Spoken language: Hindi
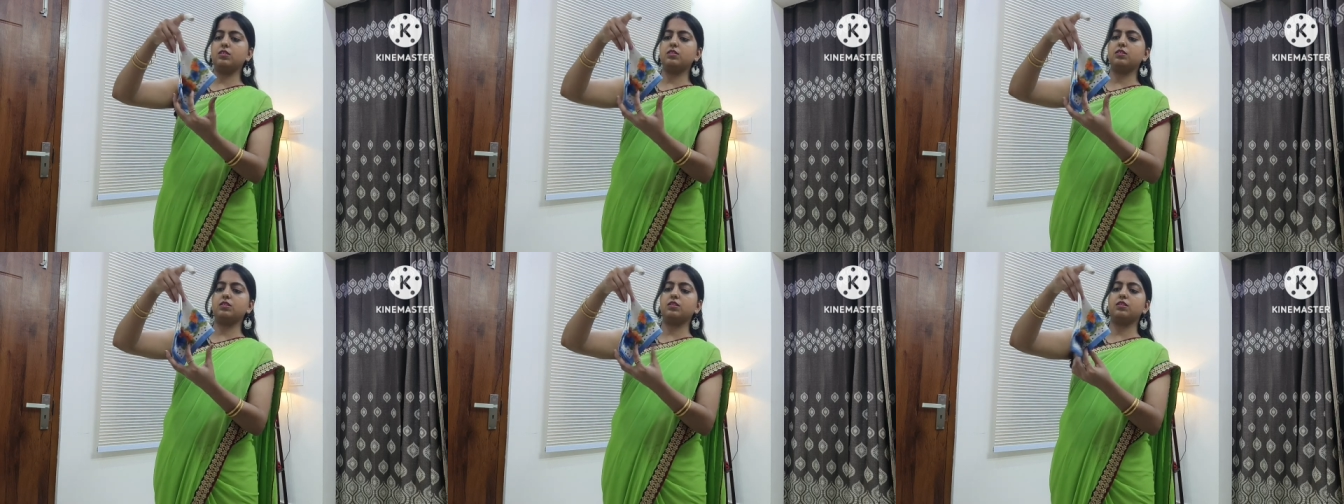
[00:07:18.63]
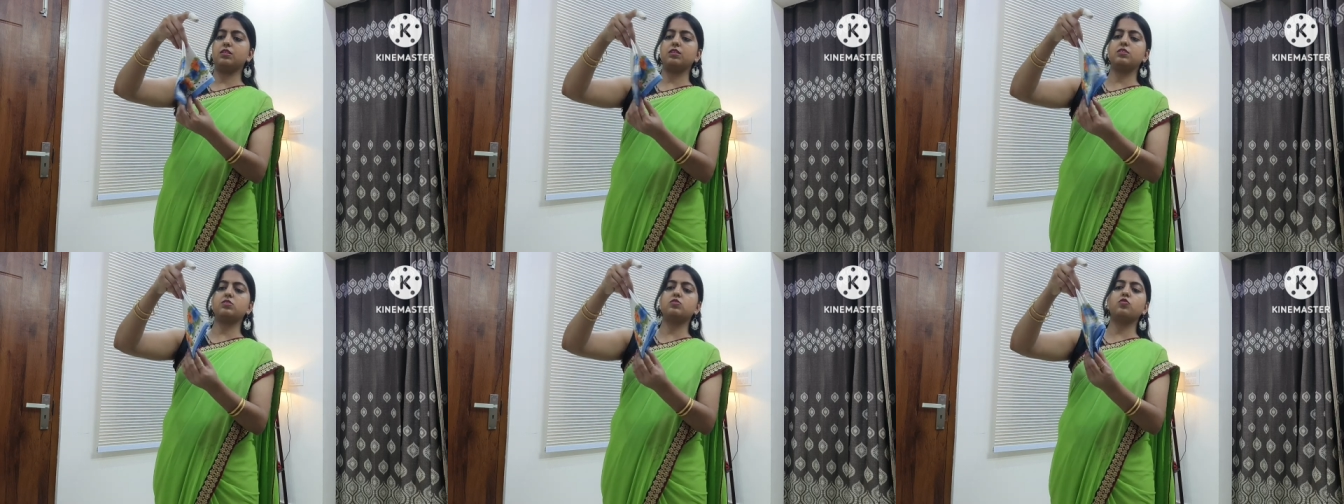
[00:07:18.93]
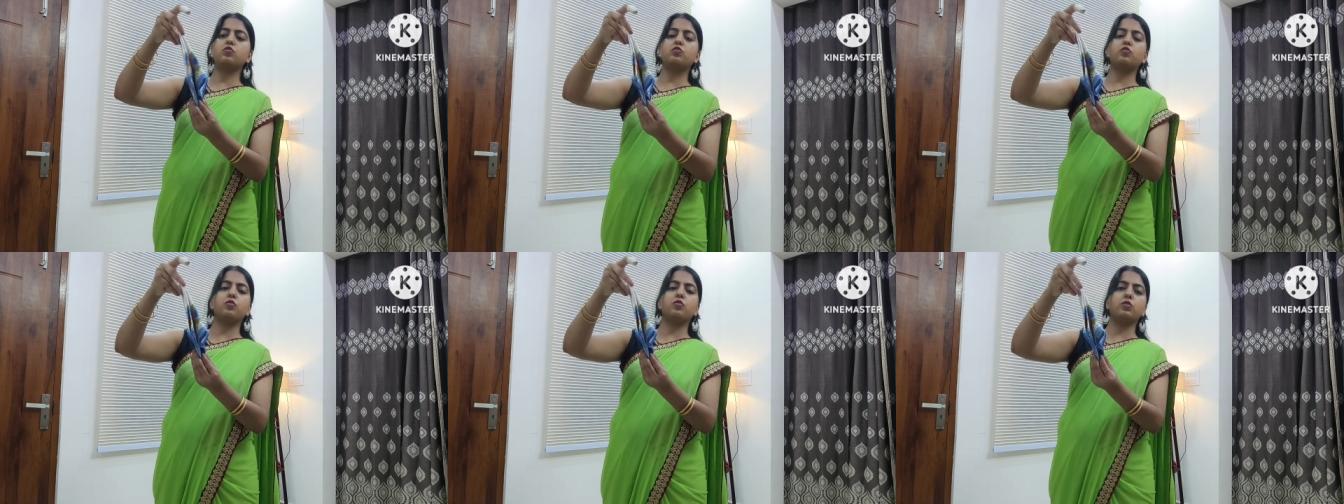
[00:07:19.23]
इस तरह
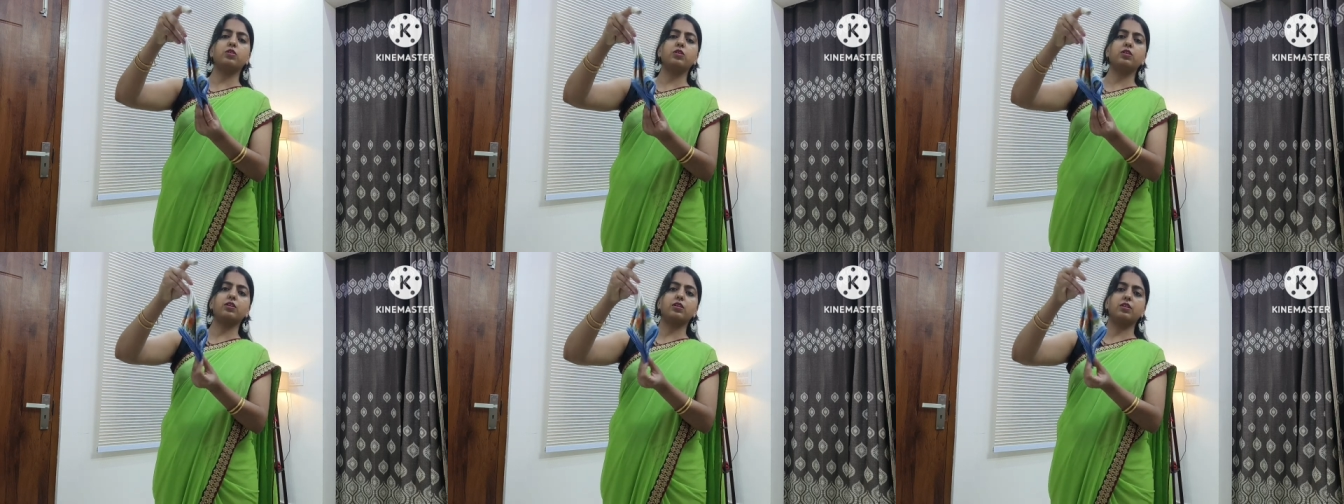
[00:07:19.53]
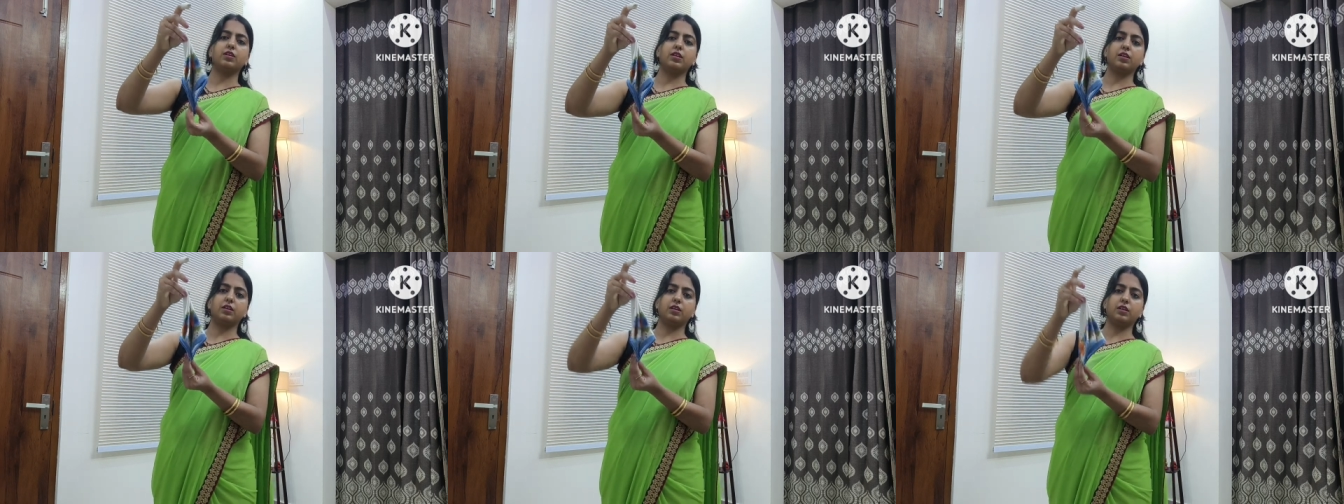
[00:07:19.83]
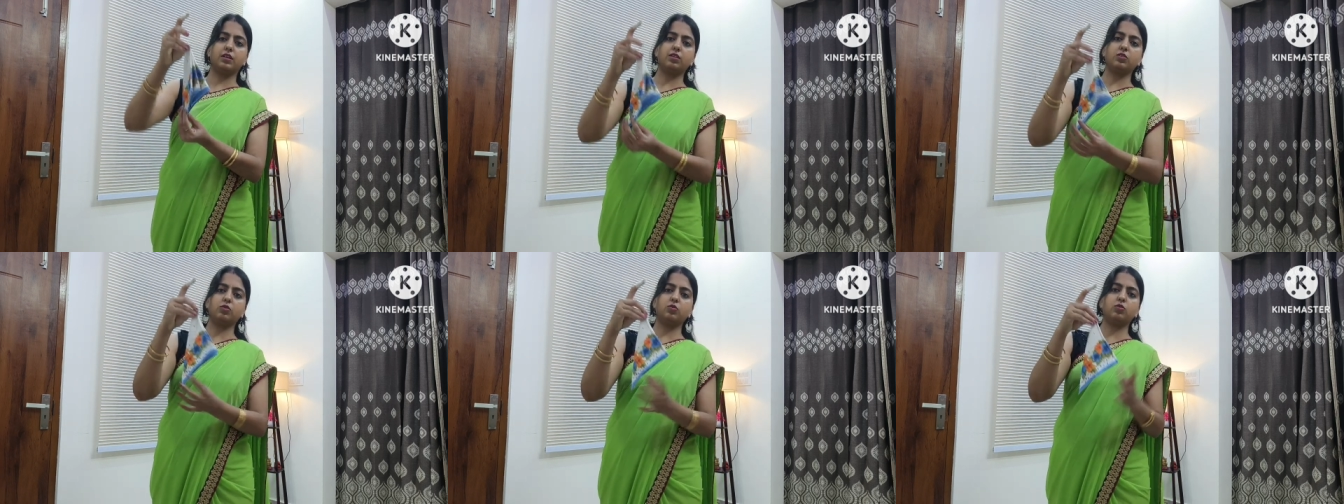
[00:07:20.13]
इसको फोल्ड कर
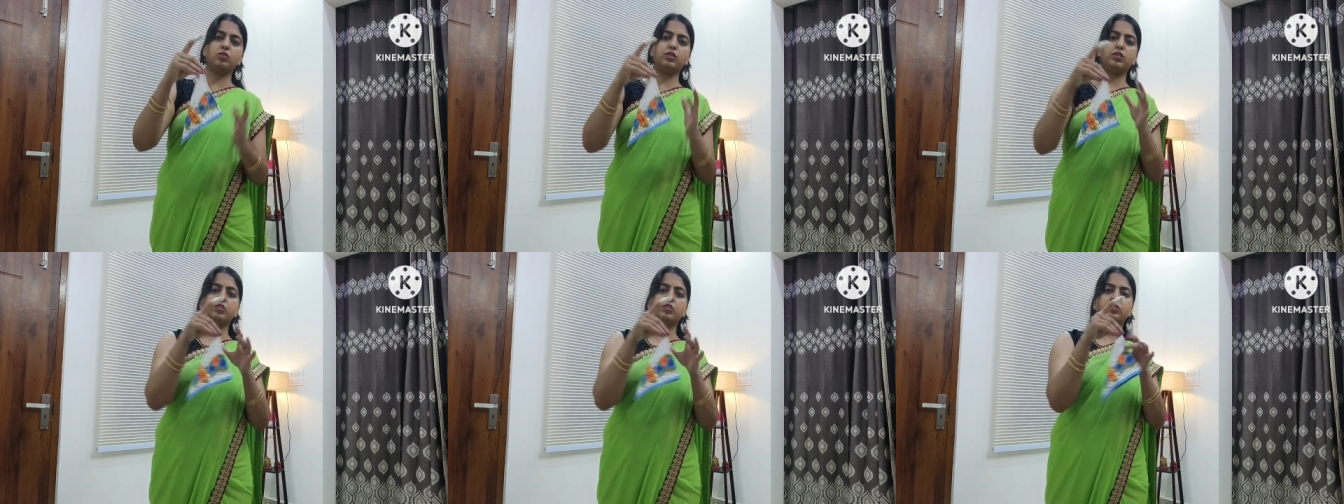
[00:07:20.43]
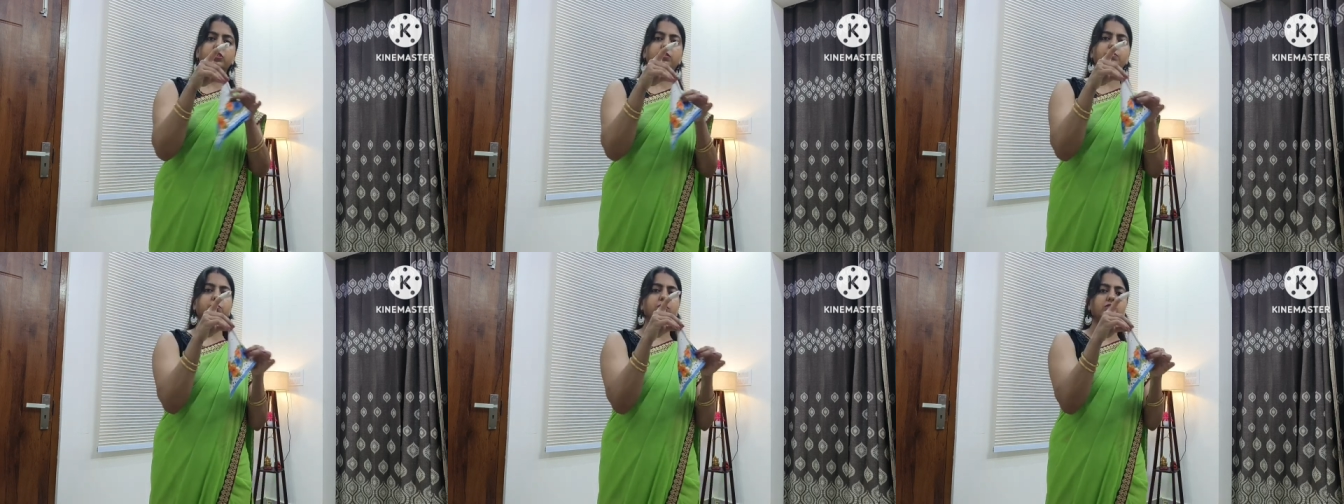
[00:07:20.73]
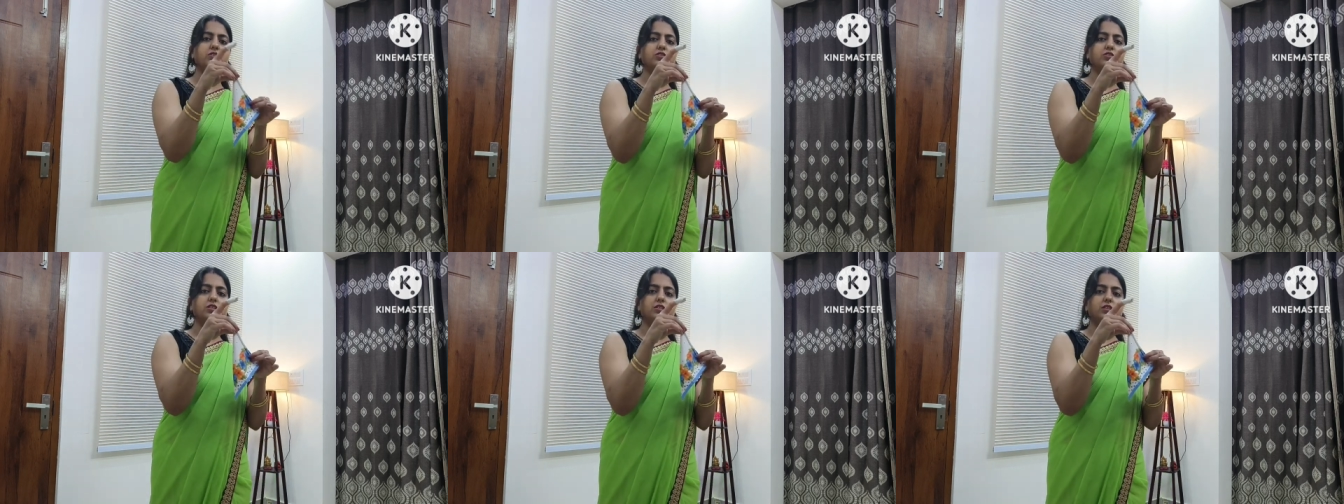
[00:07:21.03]
लेंगे तो ये शेप
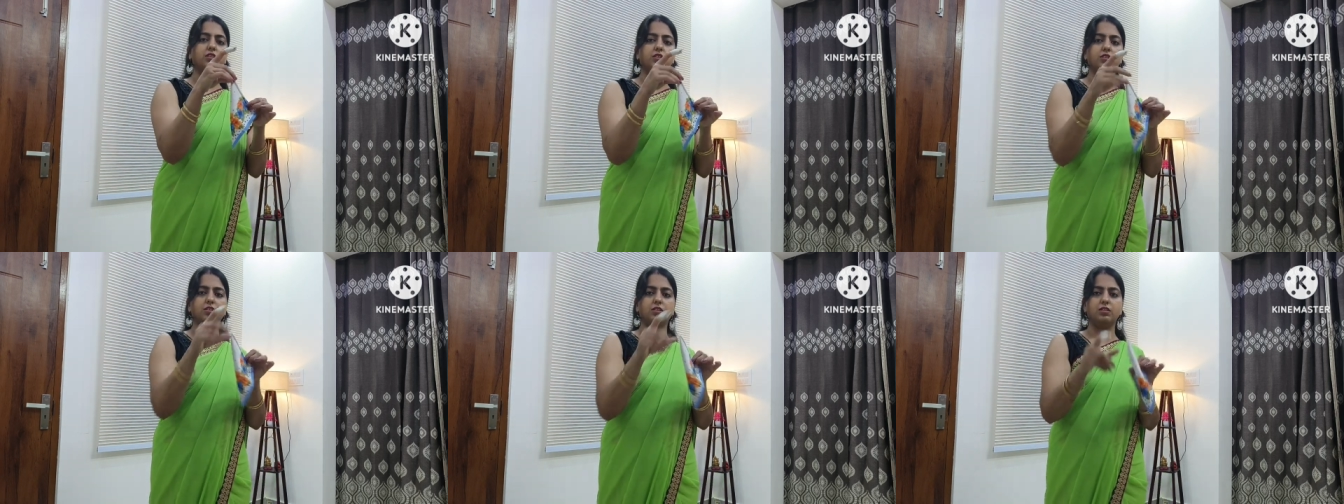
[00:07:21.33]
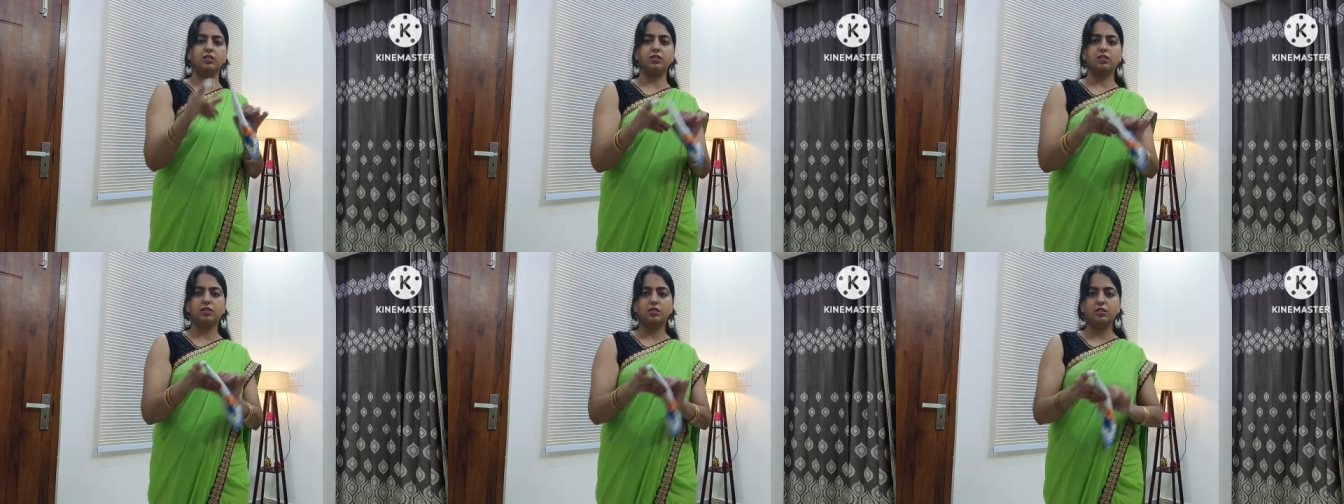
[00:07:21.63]
बन जाएगी